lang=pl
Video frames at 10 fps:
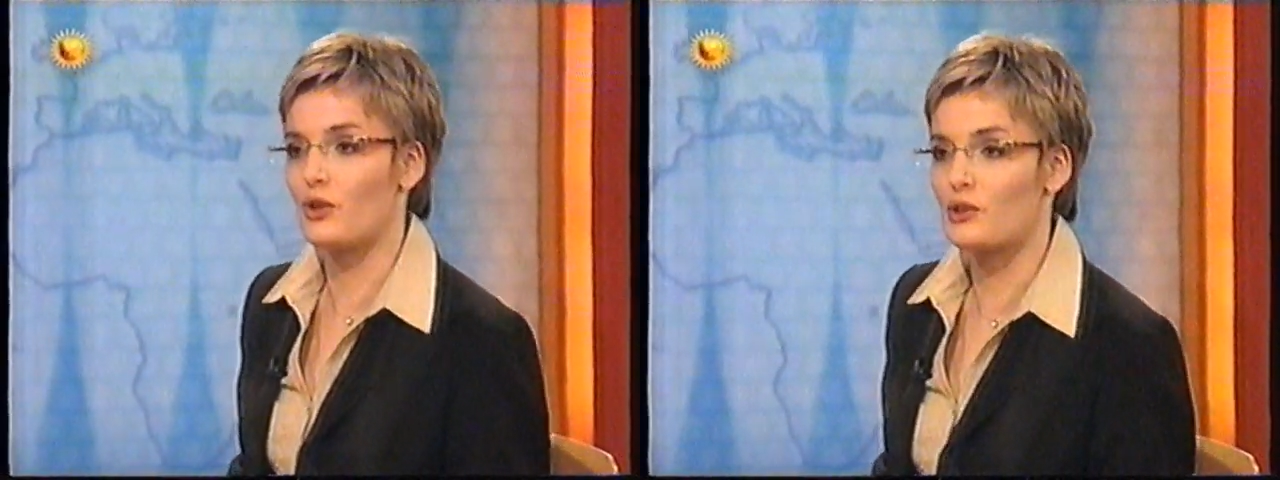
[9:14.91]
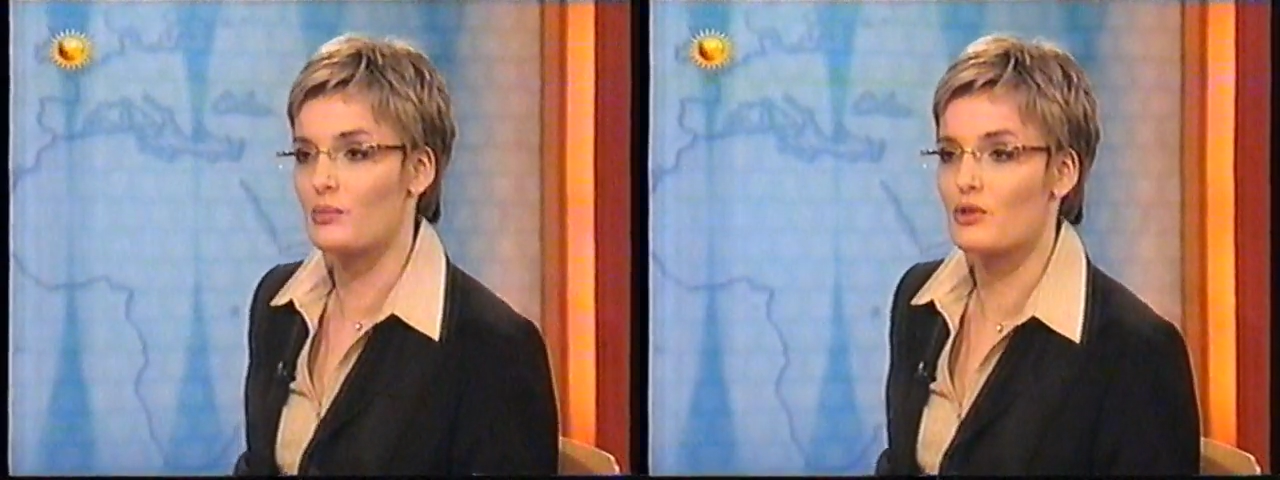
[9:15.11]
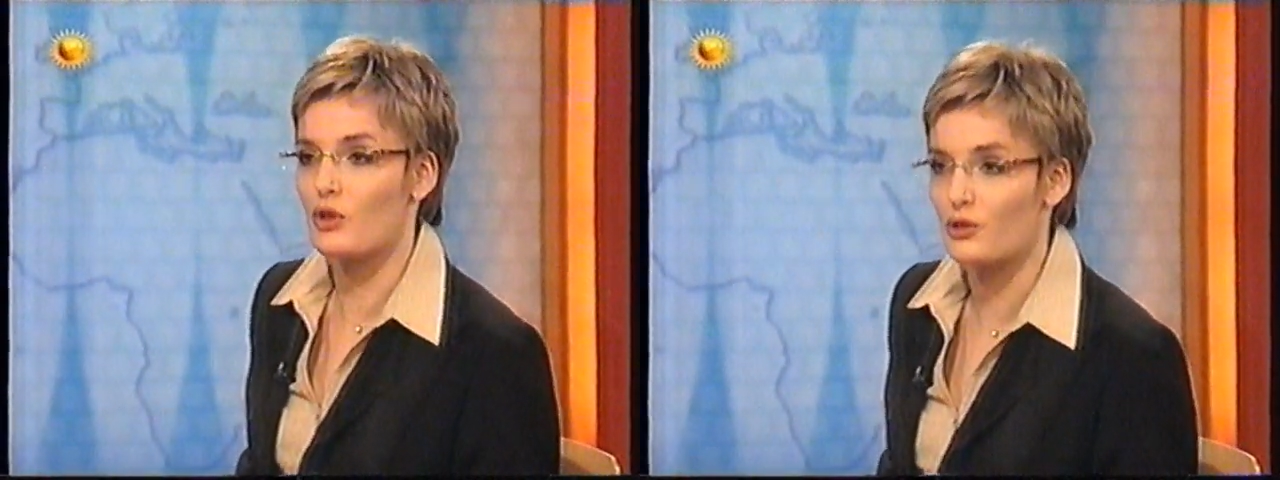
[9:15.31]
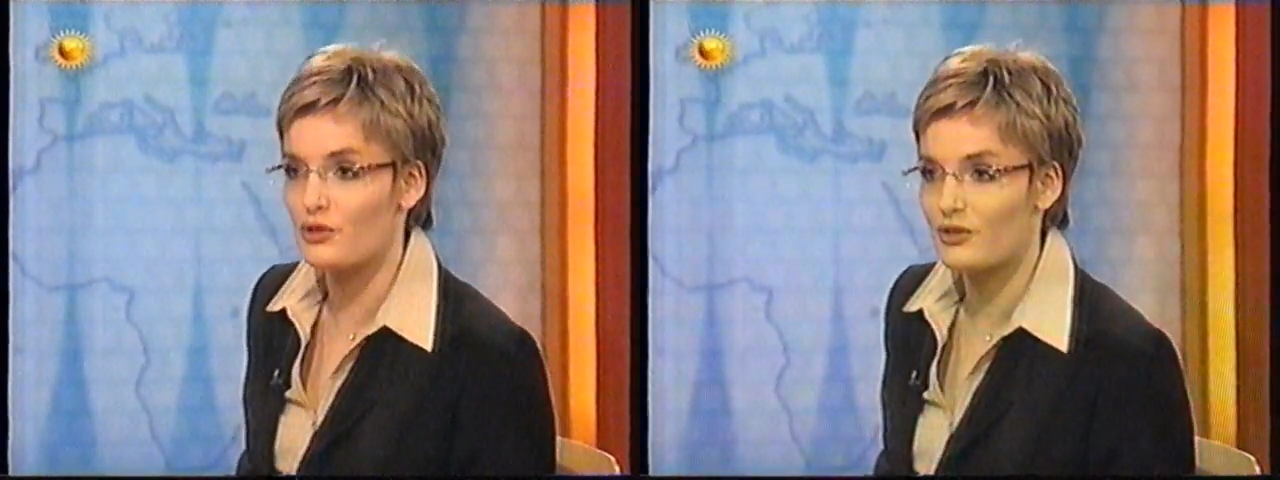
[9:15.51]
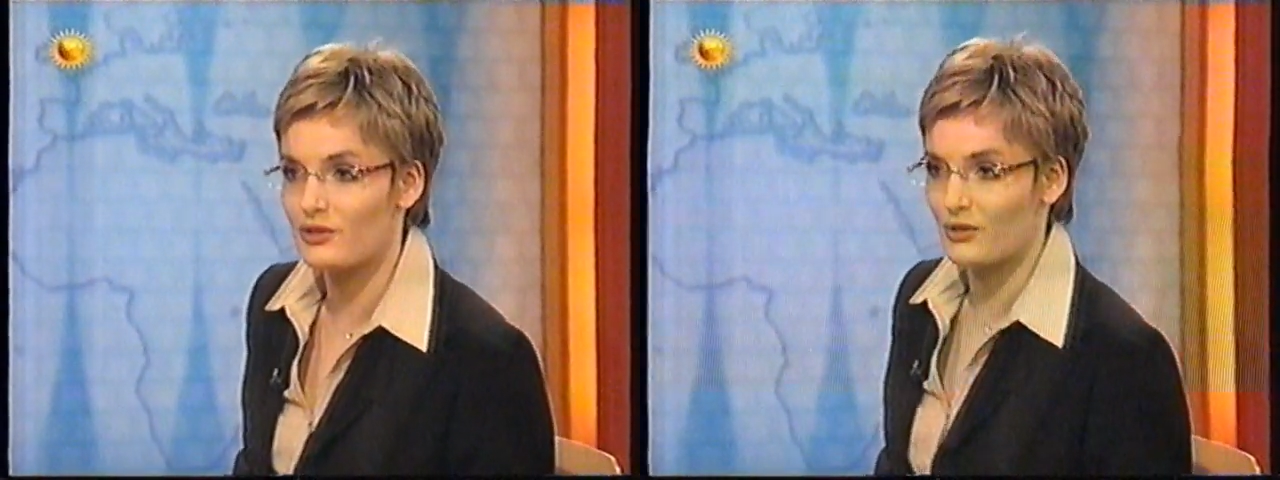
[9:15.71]
o tym
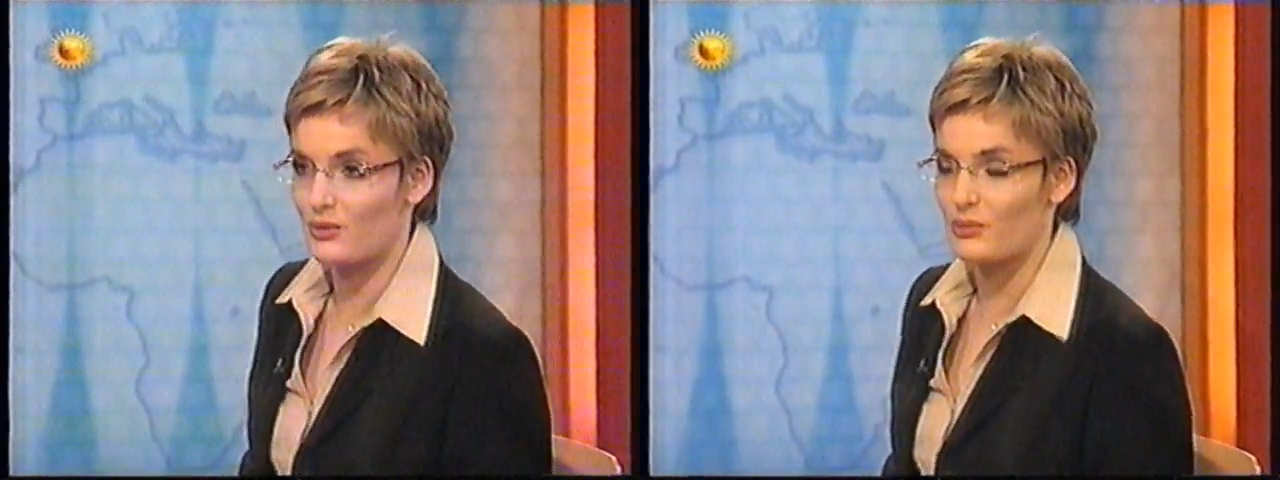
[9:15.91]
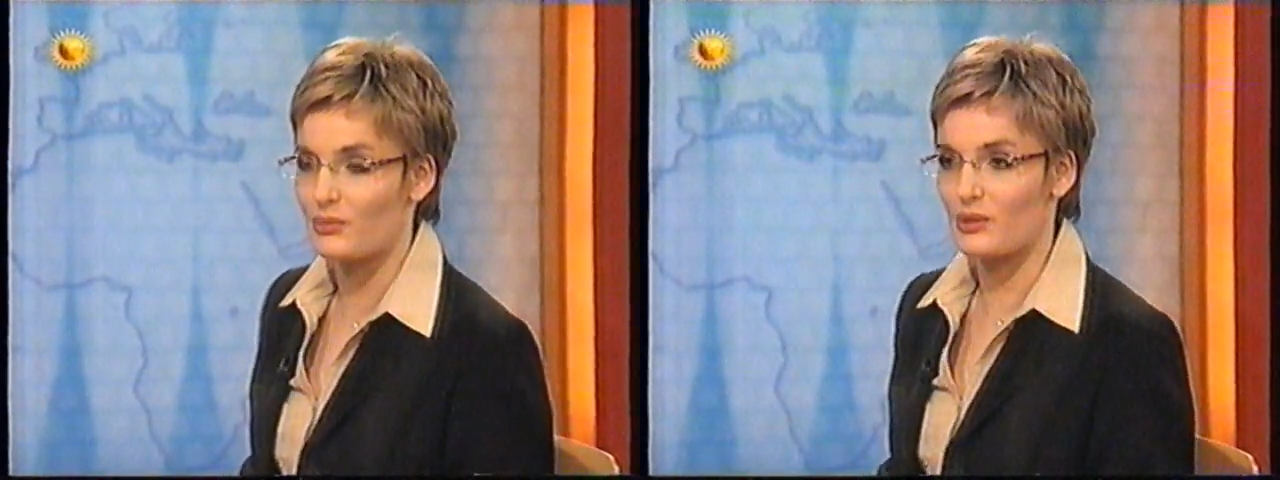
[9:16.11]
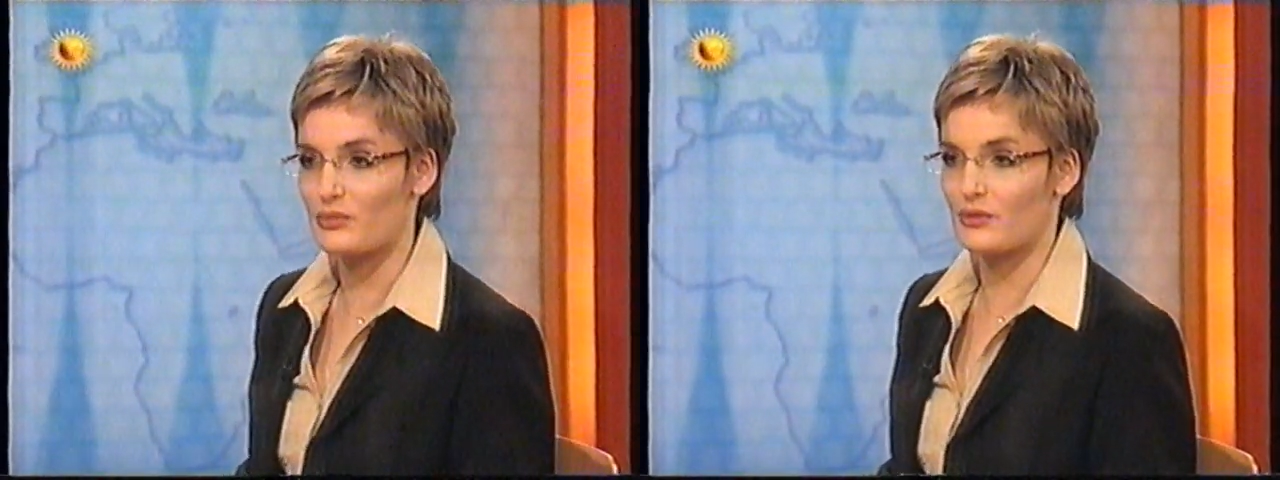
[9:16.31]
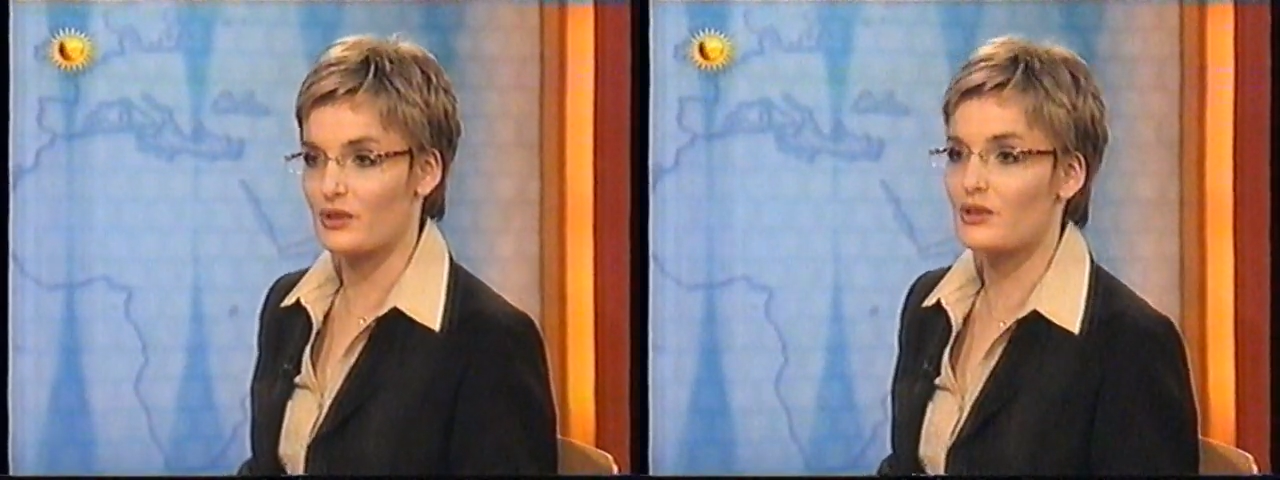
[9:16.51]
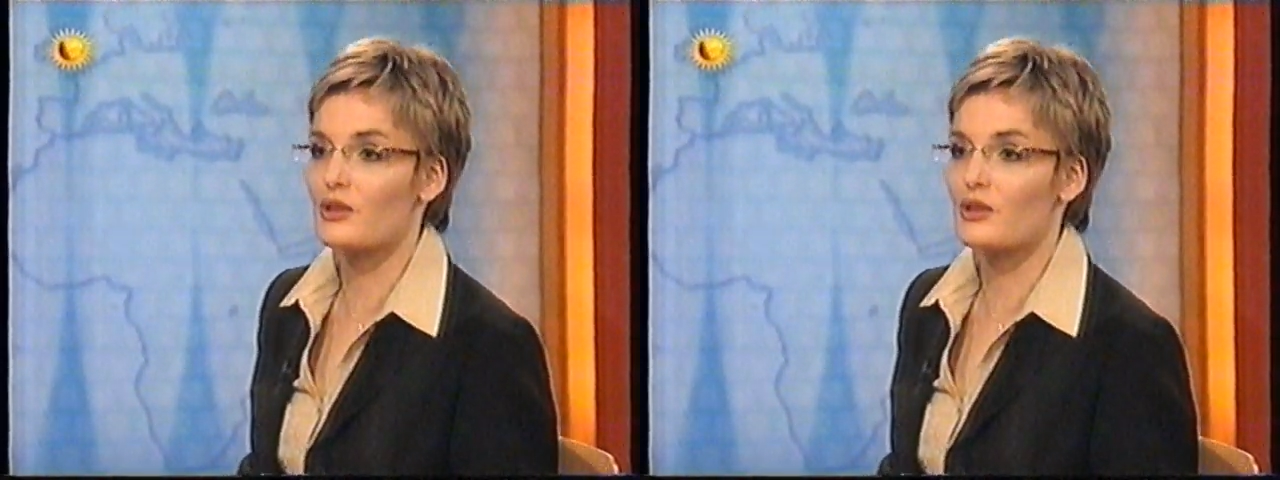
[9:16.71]
coś, o którym Pan mówi?